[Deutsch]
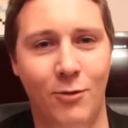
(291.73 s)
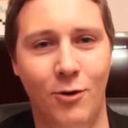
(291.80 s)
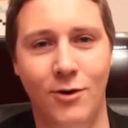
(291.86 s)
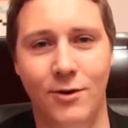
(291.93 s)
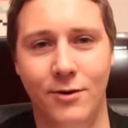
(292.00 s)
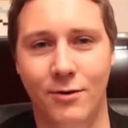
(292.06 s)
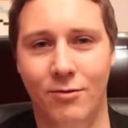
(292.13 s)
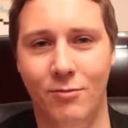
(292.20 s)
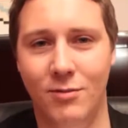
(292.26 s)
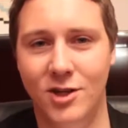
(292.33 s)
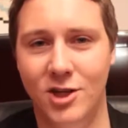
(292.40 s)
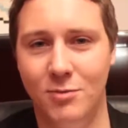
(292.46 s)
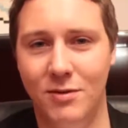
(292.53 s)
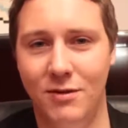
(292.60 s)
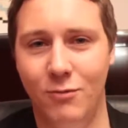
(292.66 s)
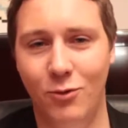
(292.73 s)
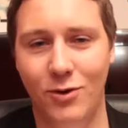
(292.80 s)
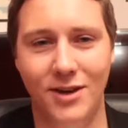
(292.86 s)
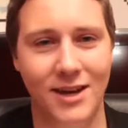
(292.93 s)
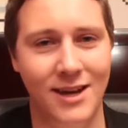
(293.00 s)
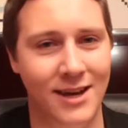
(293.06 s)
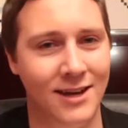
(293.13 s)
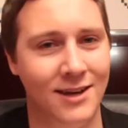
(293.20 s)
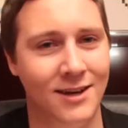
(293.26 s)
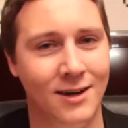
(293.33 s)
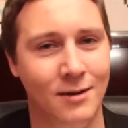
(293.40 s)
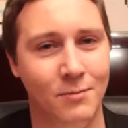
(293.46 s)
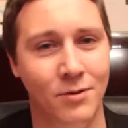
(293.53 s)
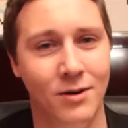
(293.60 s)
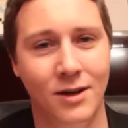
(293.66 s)
wollte. Zum Beispiel, wo ich die her
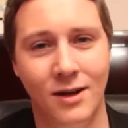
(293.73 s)
habe.